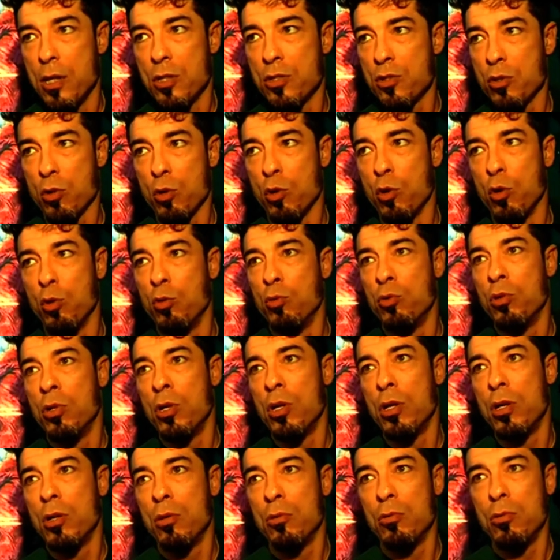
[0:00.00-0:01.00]
sono un,
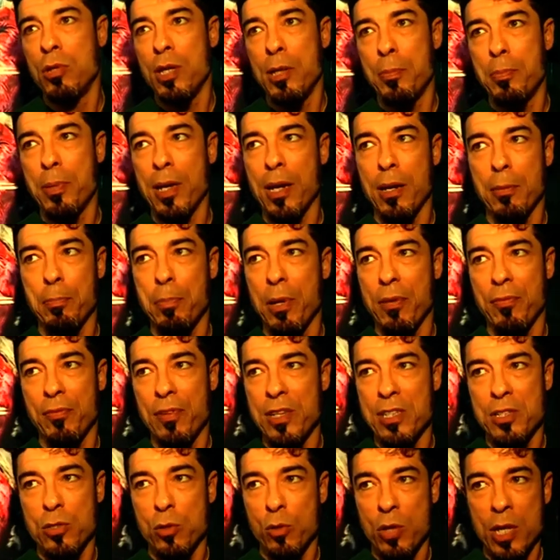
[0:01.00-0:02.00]
un
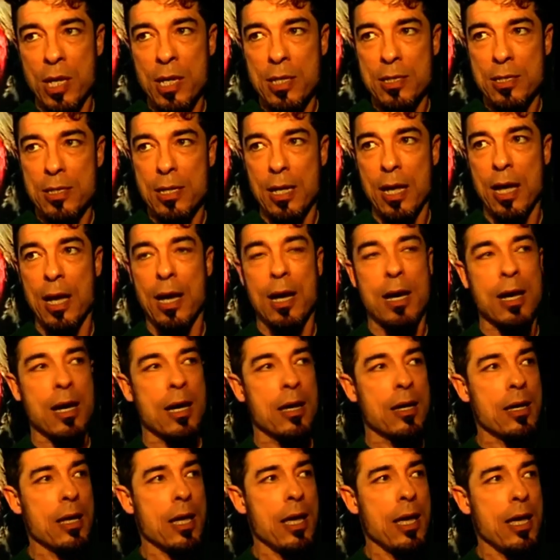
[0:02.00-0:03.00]

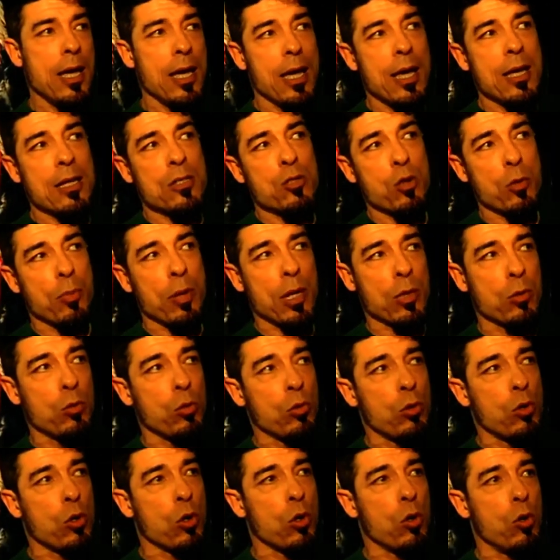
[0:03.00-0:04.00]
iperperfezionista e
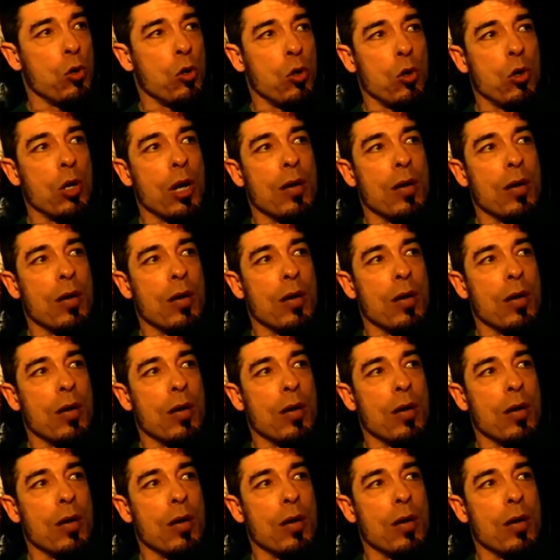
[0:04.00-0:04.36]
soprattutto